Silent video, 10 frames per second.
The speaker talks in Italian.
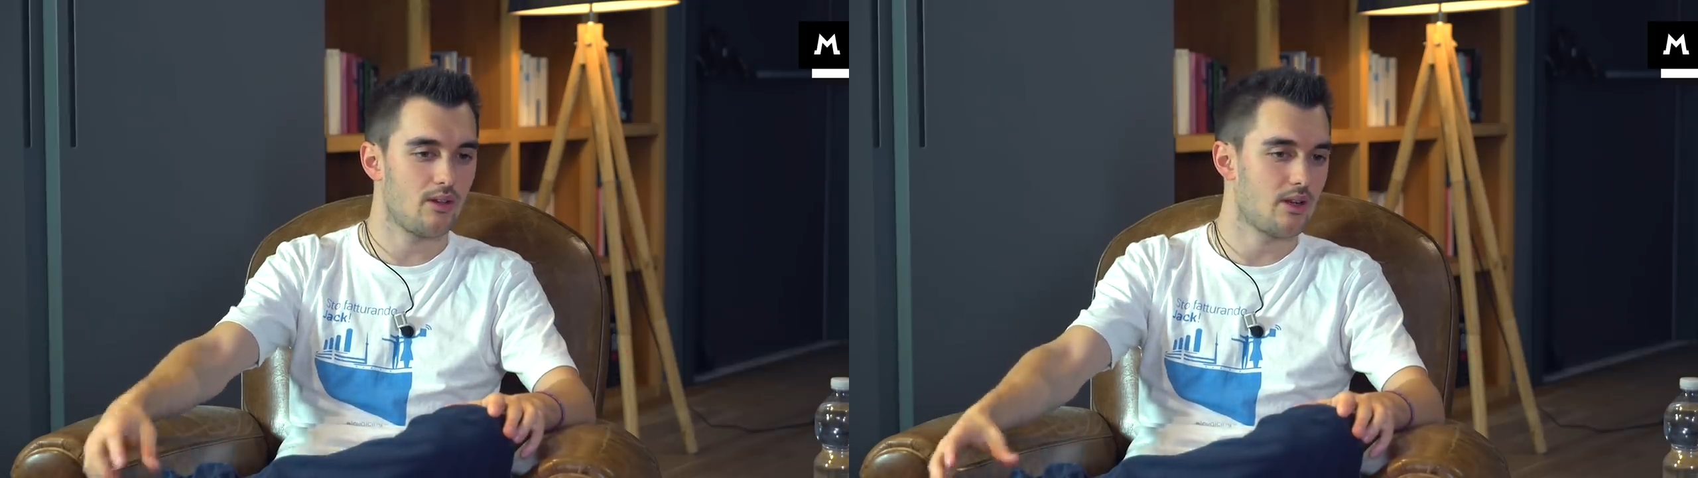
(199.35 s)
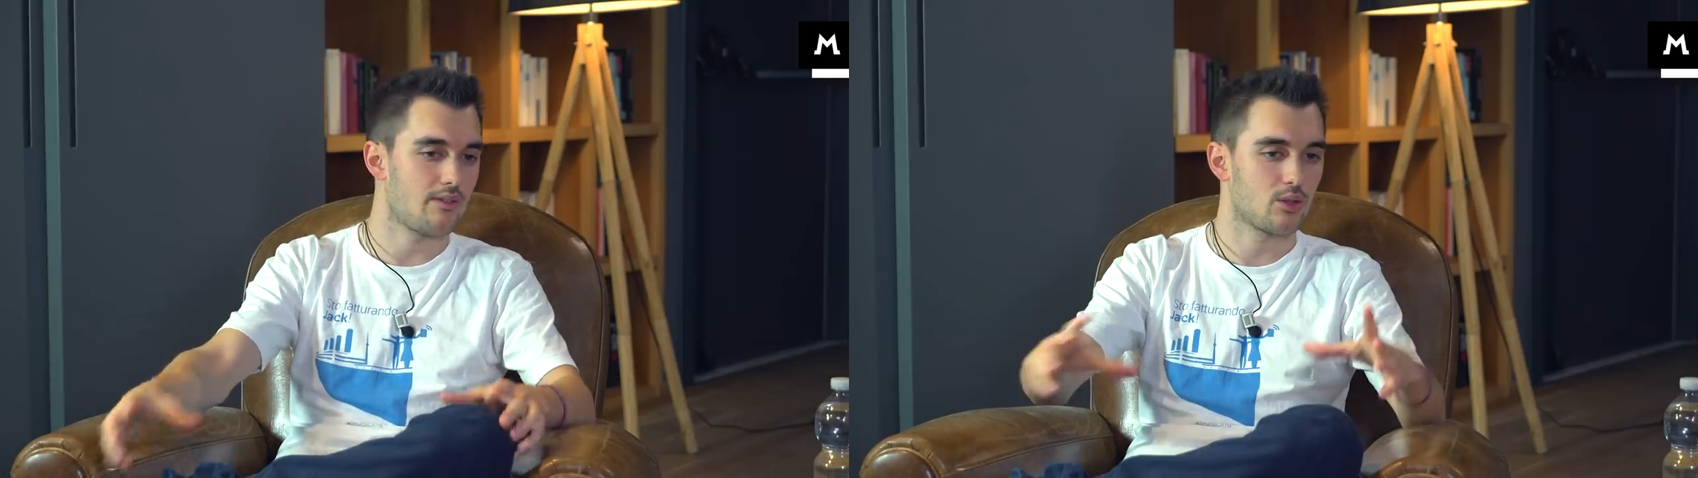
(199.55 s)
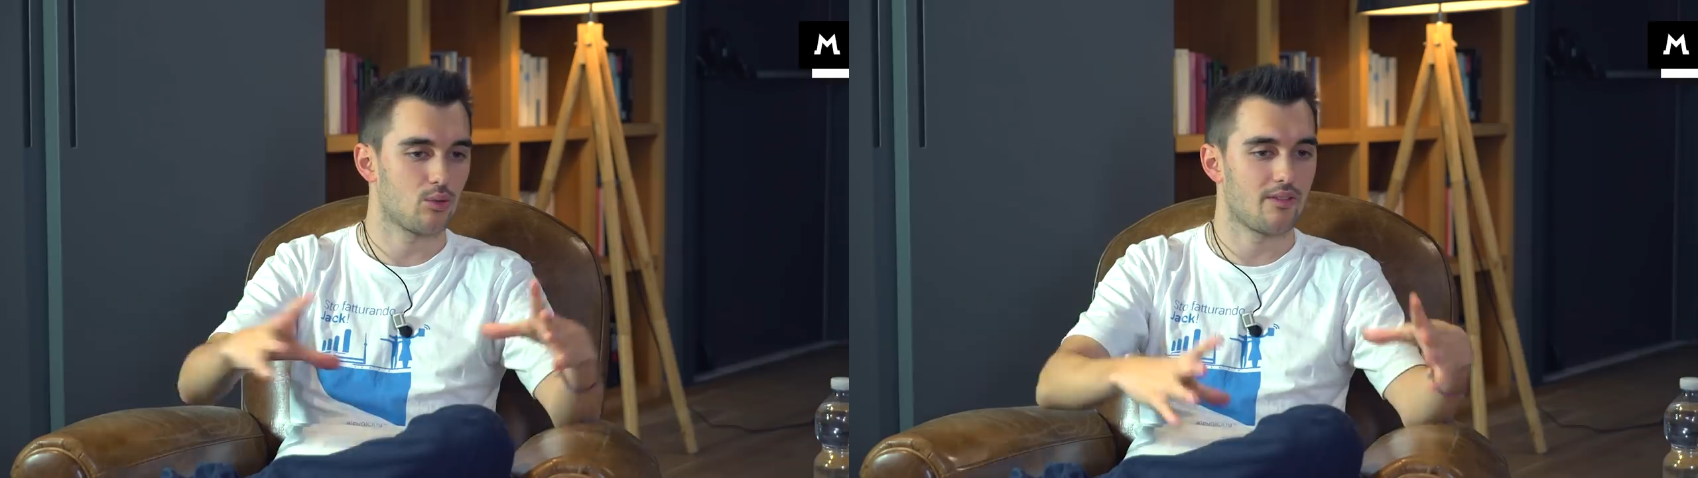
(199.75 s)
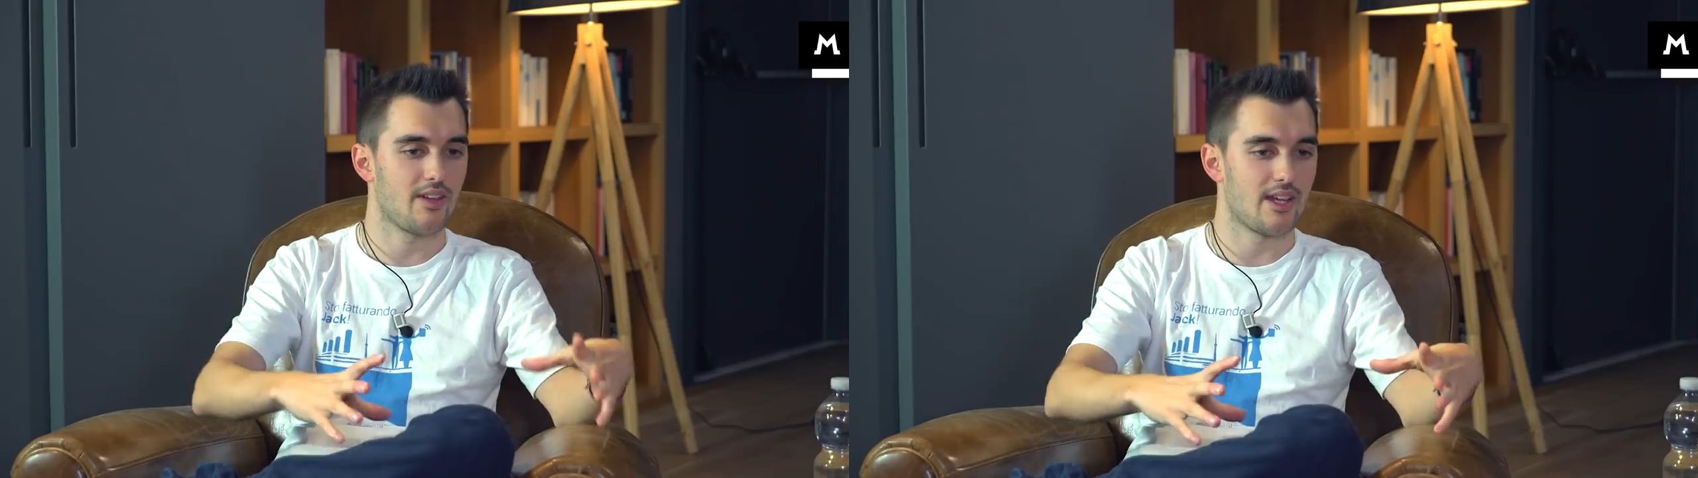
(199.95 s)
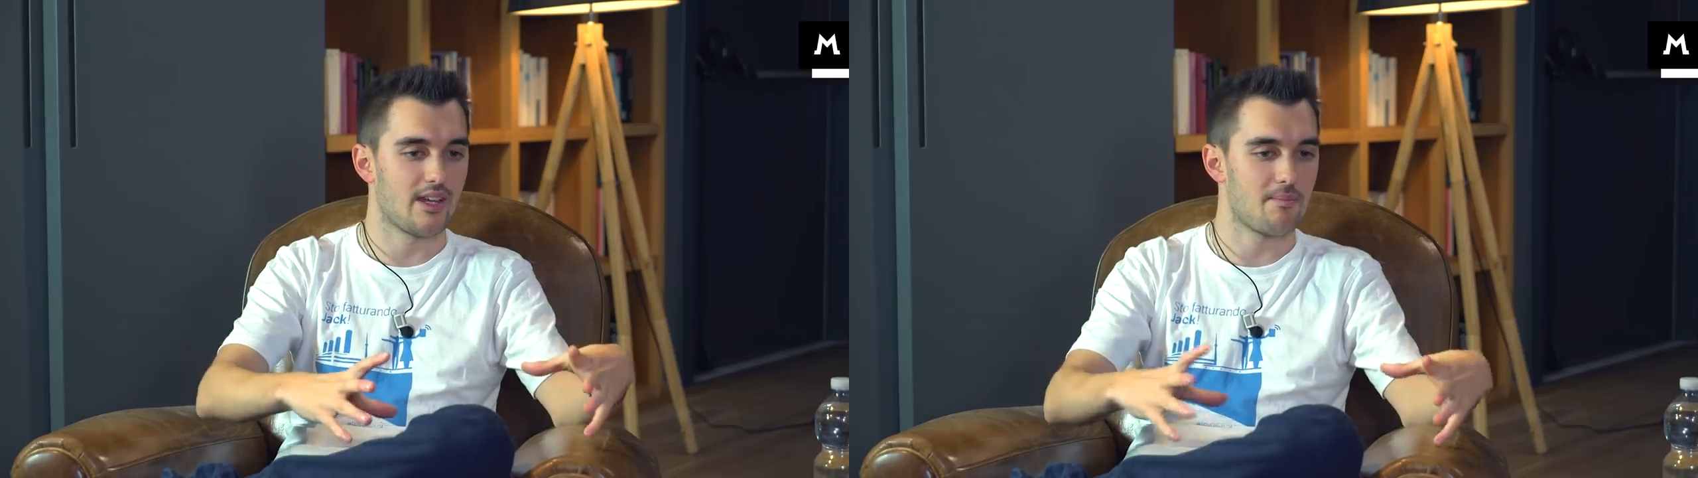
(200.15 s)
la fattura
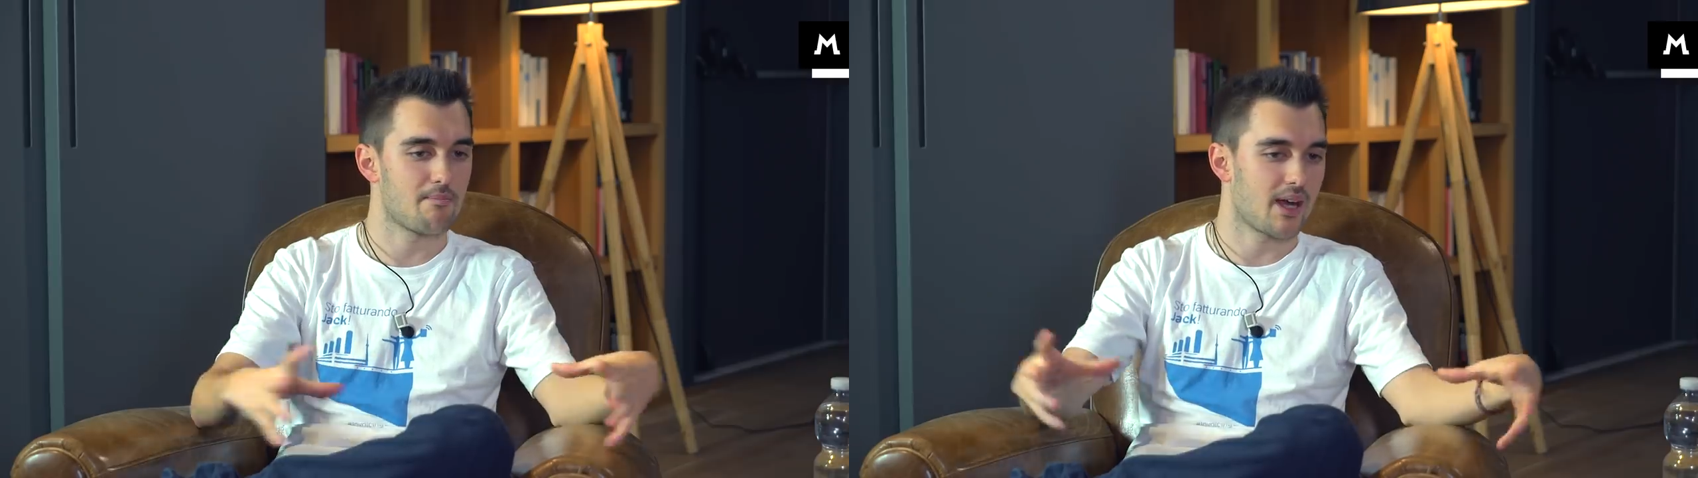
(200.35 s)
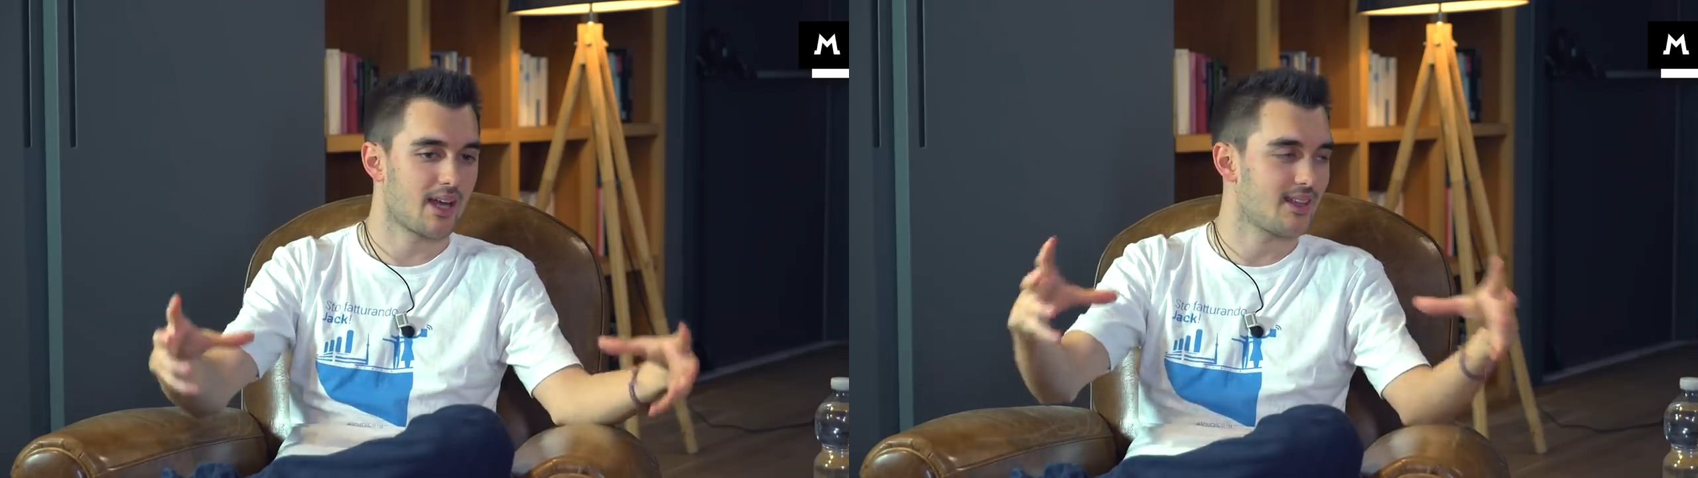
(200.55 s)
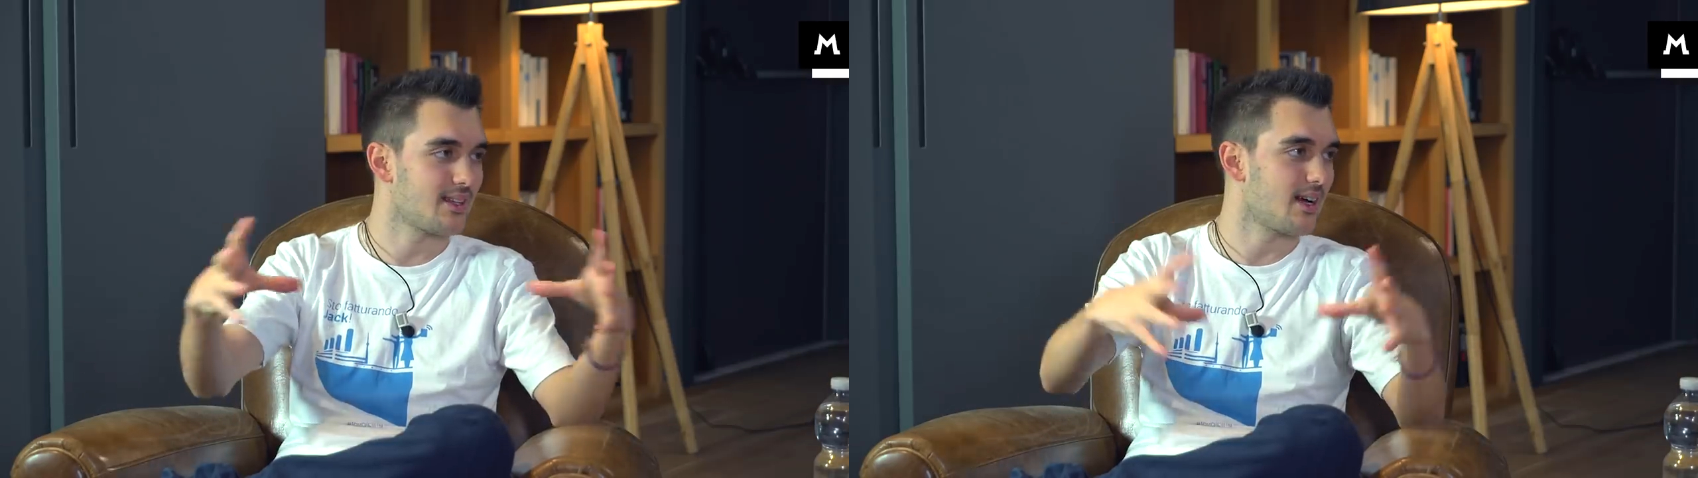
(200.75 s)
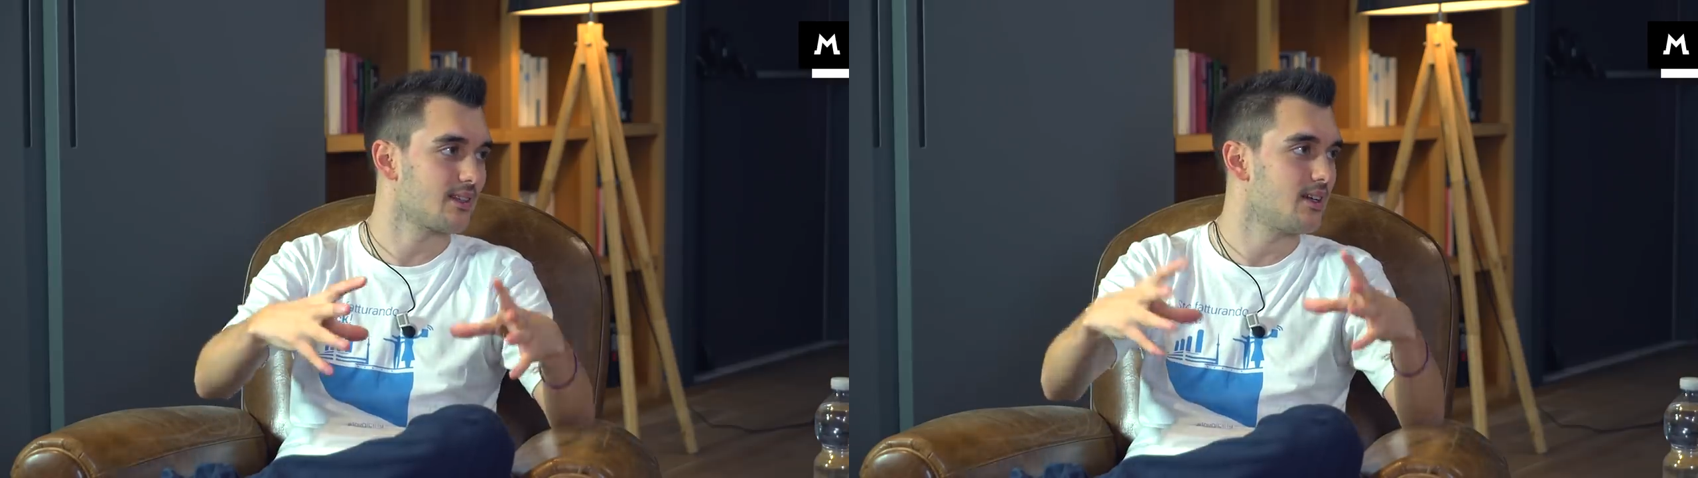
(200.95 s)
viene impacchettata